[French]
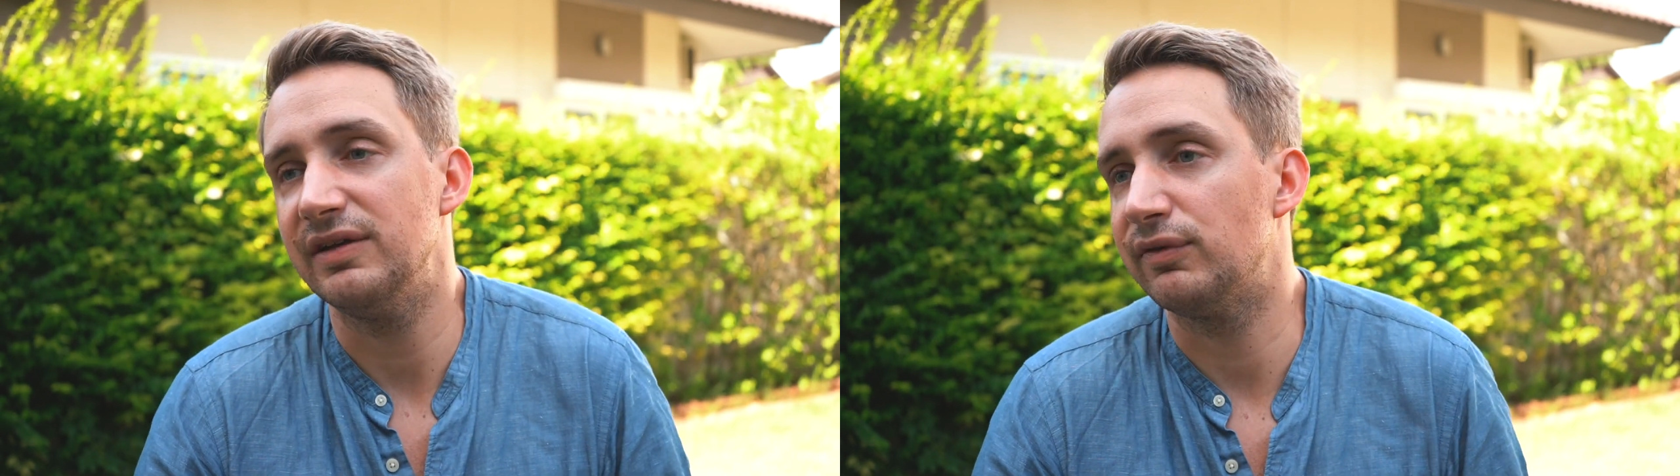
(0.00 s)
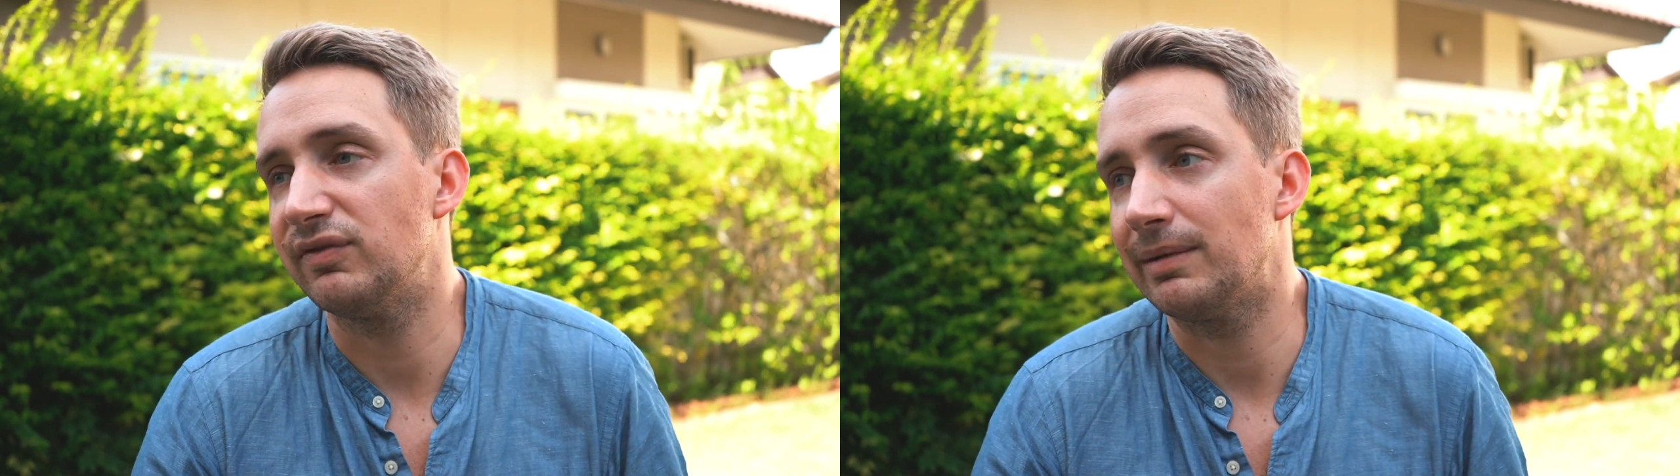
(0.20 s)

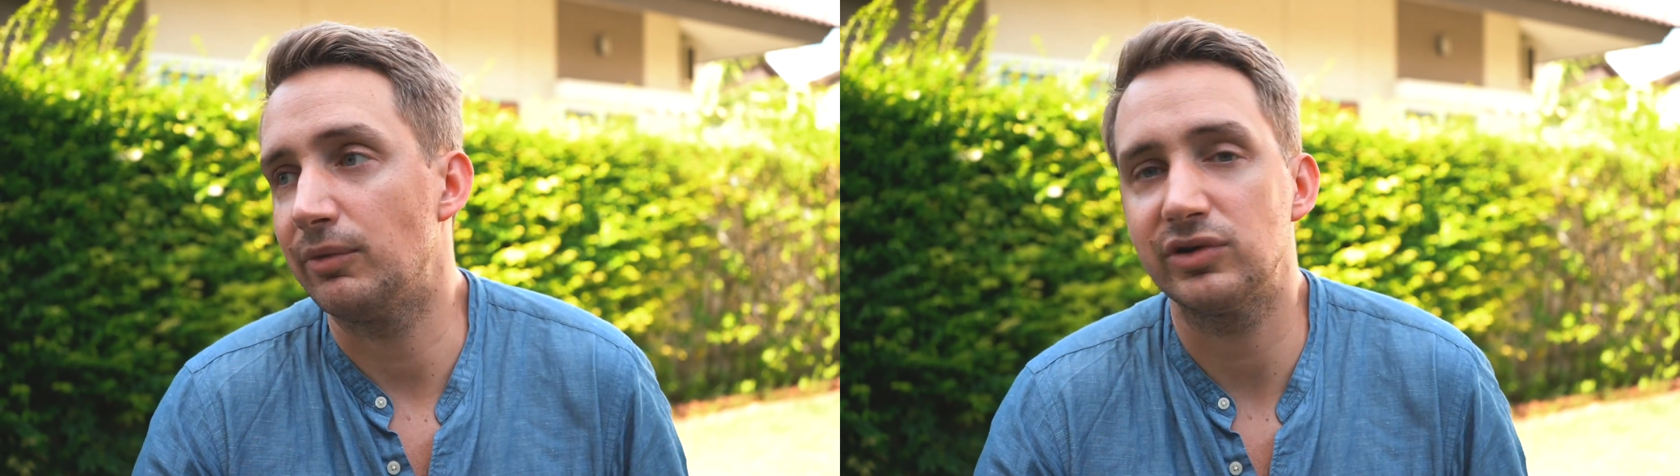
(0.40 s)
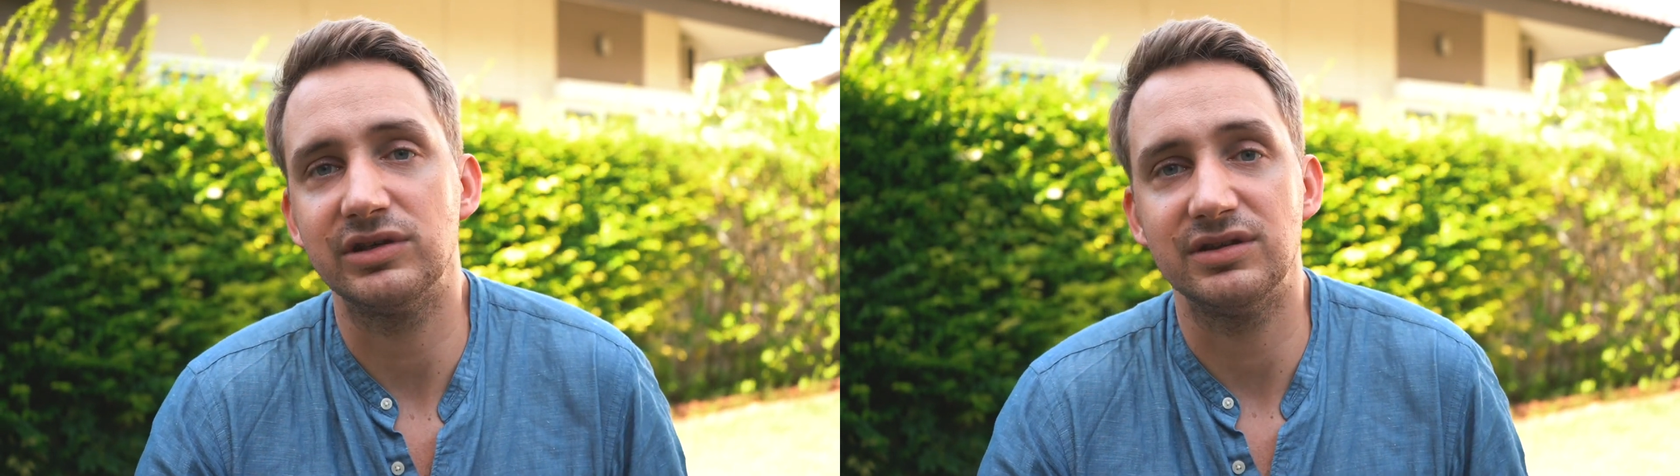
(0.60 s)
il faut
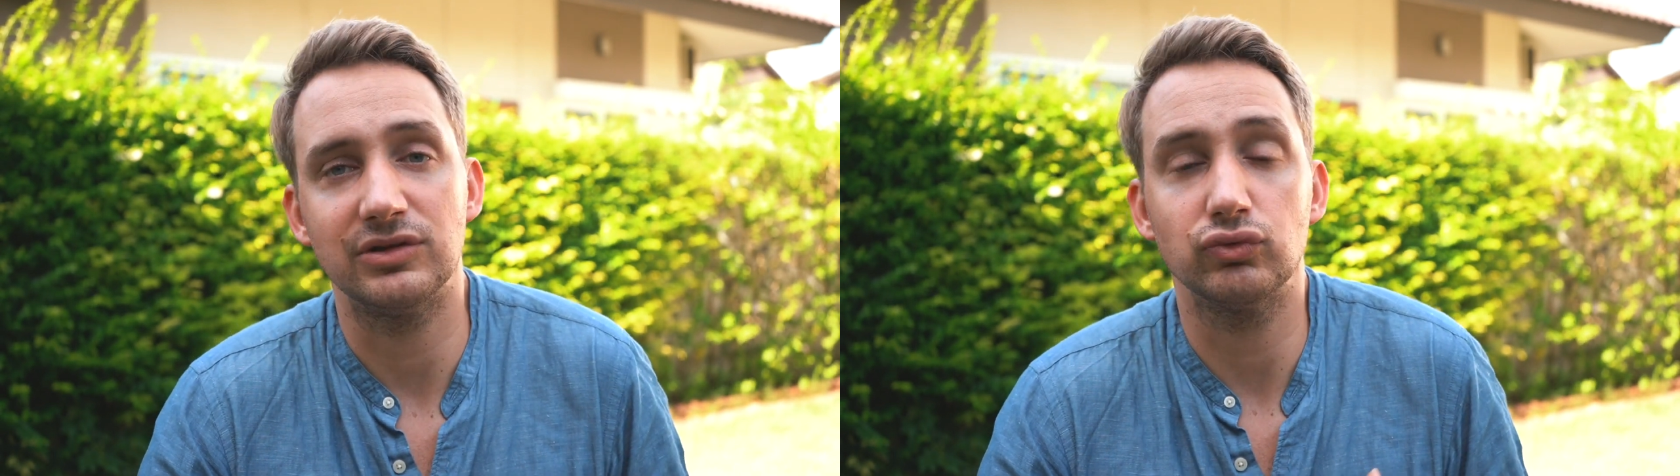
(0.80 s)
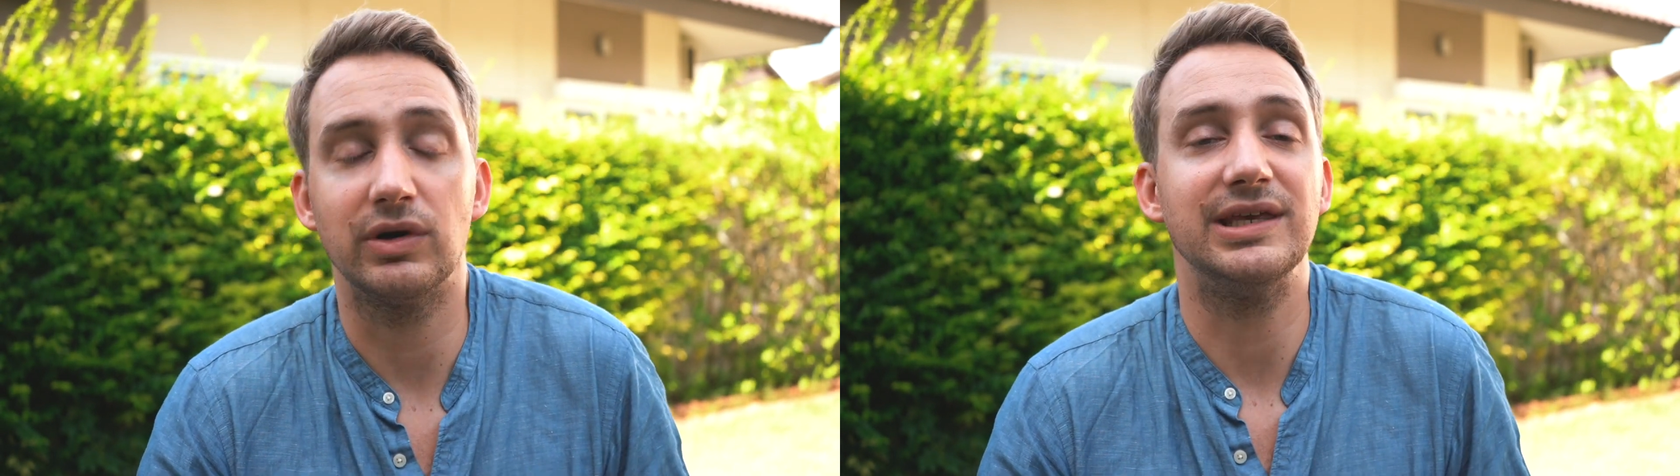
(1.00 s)
vraiment qu'ils aient
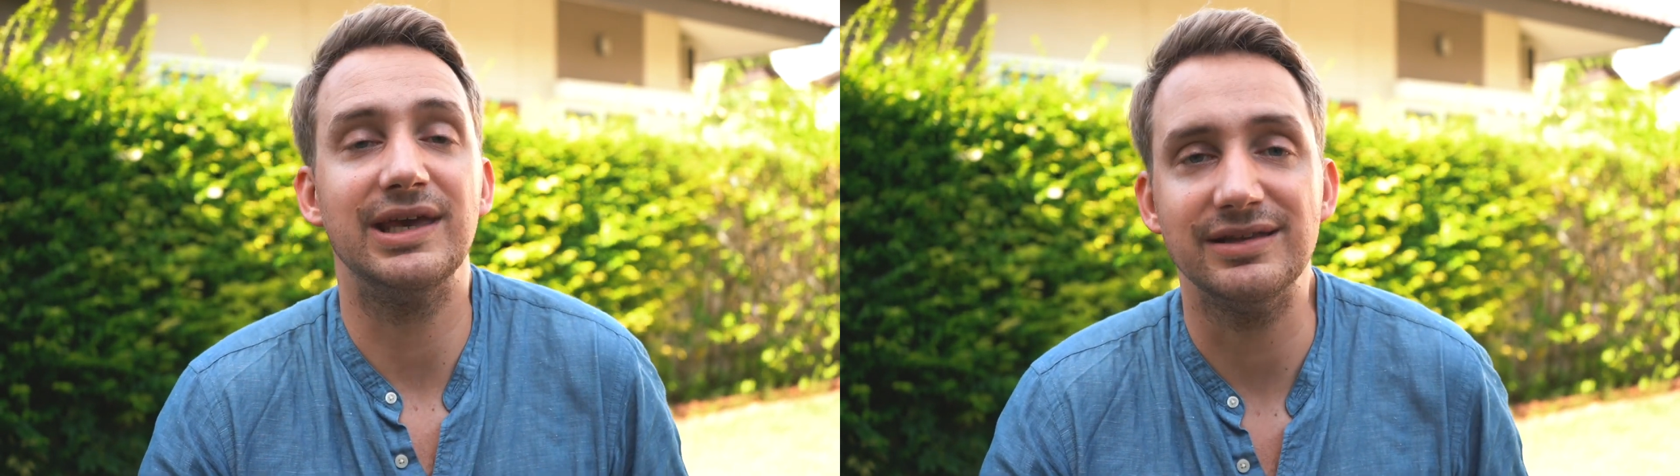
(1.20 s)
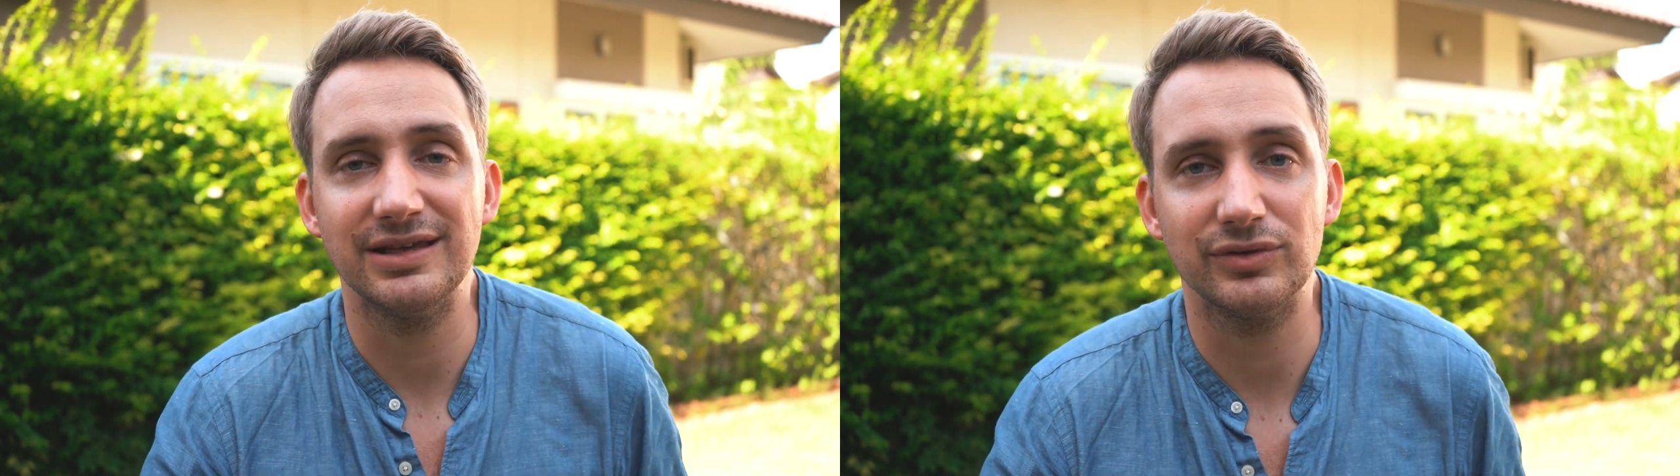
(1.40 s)
tout à y
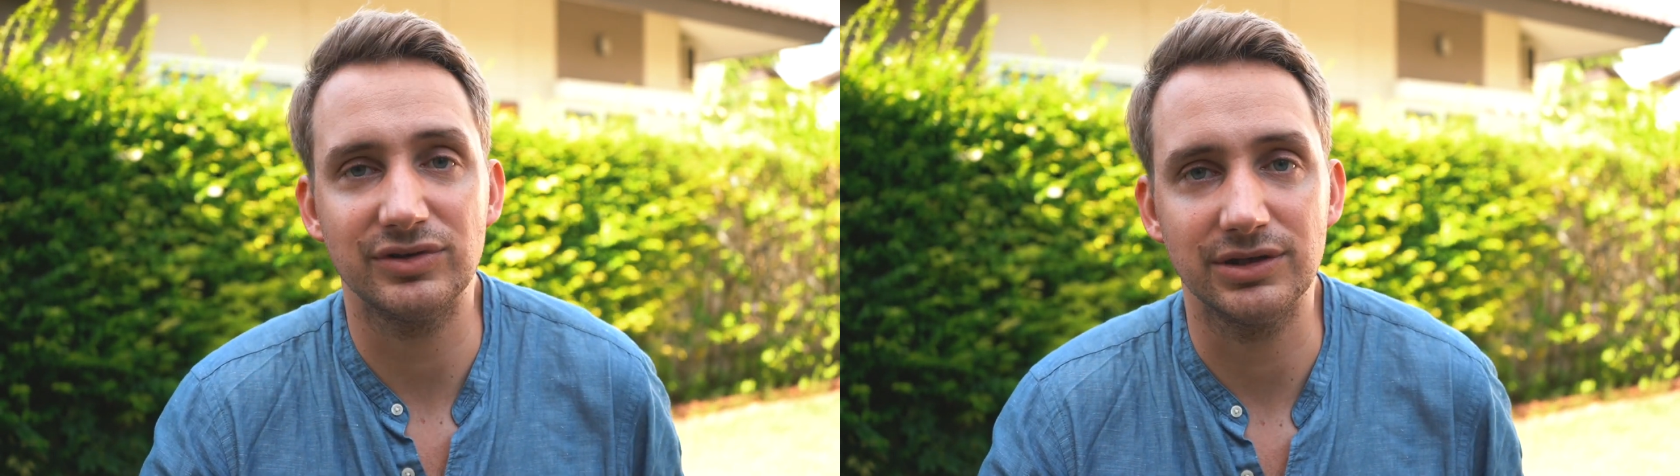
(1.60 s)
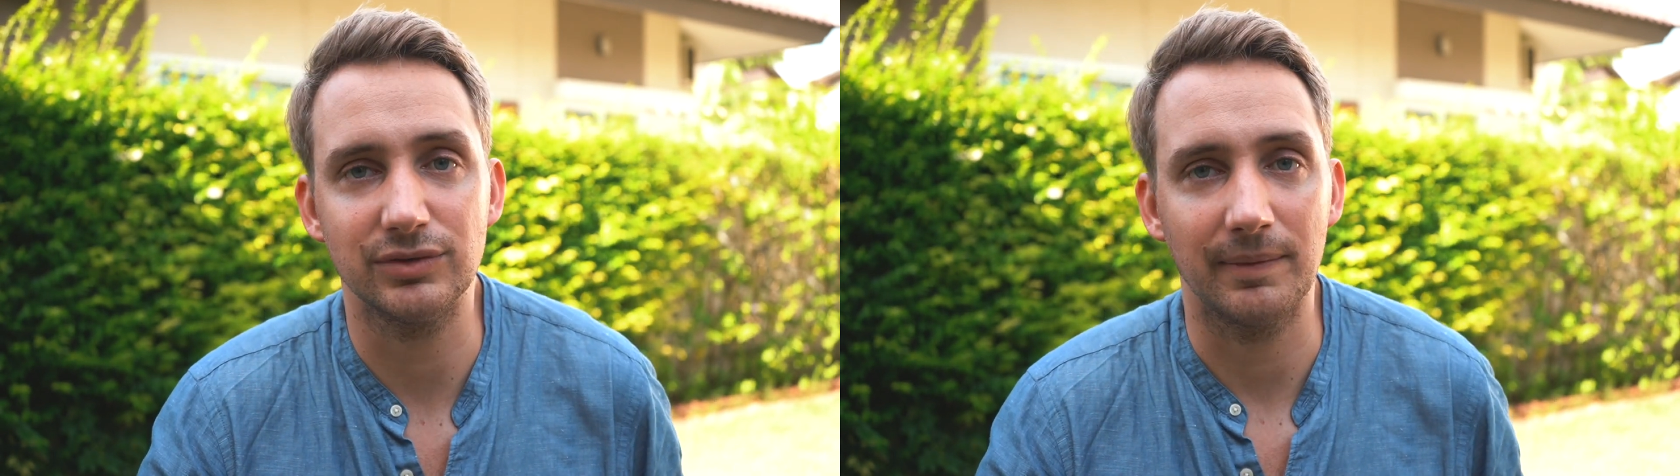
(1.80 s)
gagner
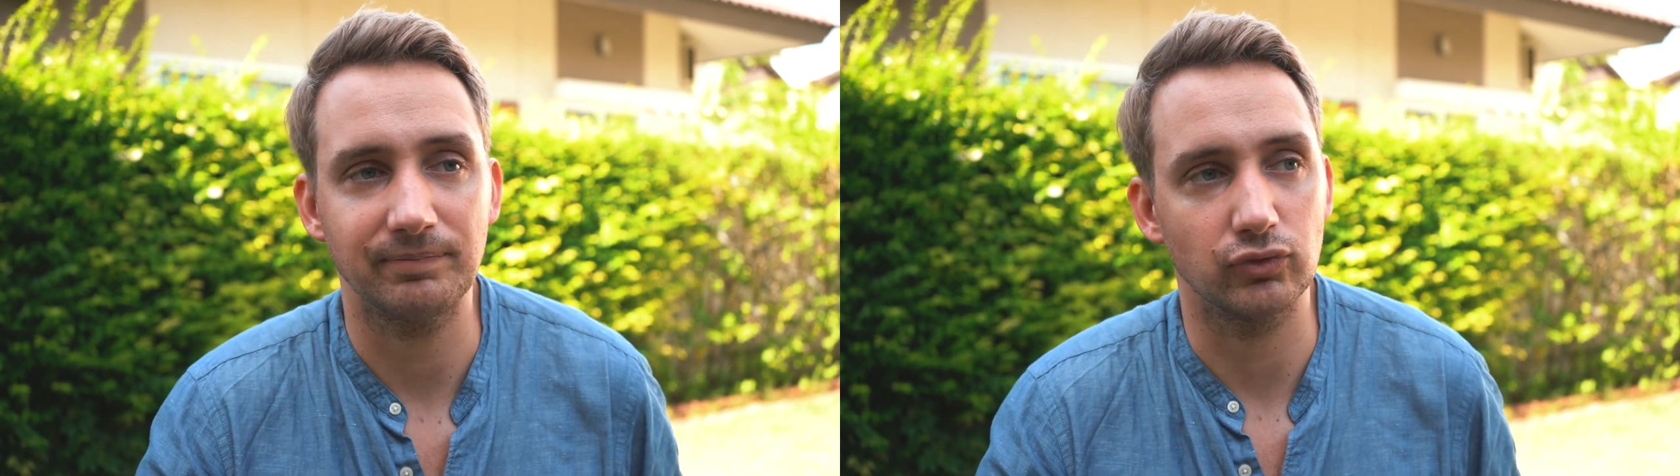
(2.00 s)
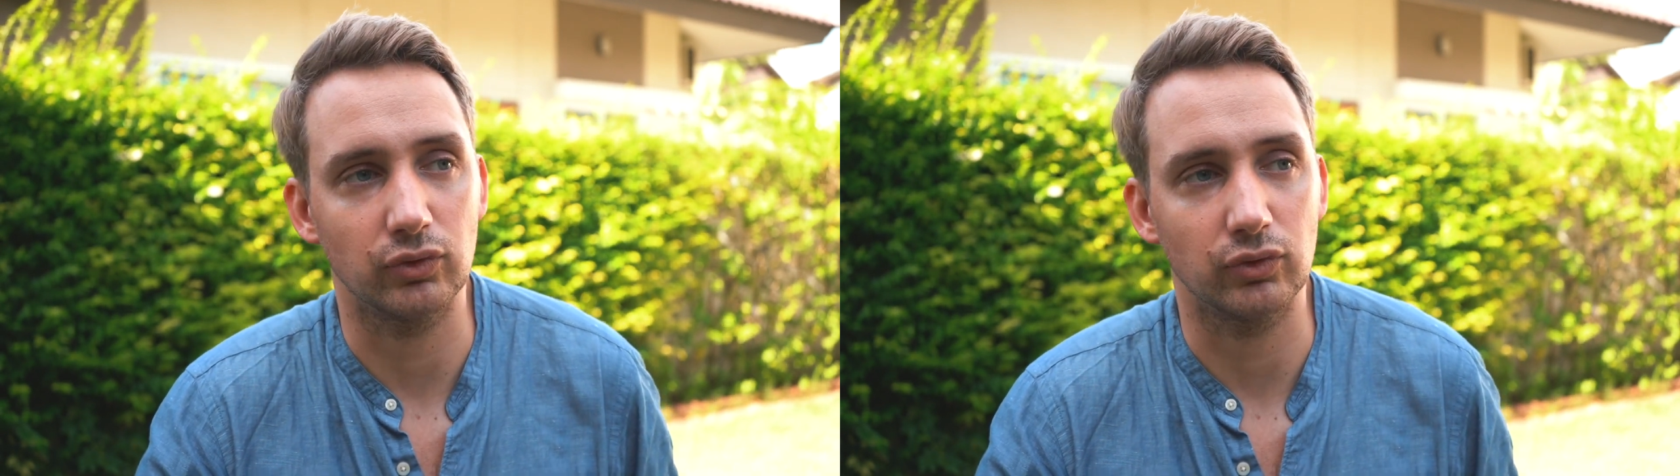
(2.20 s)
aussi. Quoi.